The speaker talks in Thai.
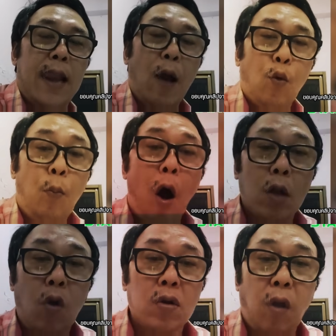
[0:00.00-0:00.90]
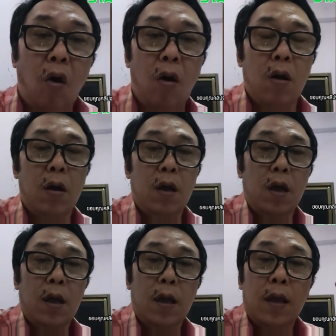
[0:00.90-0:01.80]
และบอกตรงๆ
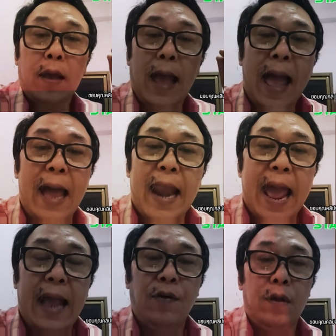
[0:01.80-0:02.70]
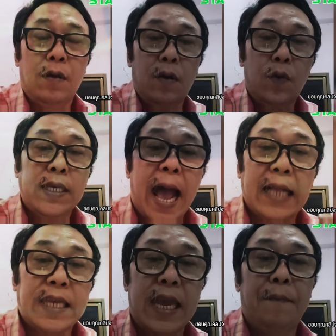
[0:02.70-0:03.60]
ค่าแรงวิชา
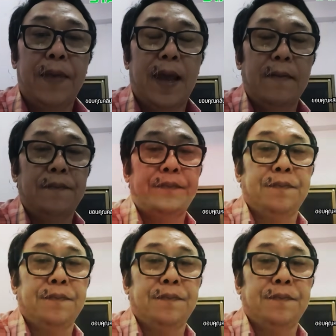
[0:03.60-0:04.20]
ชีพเนี่ย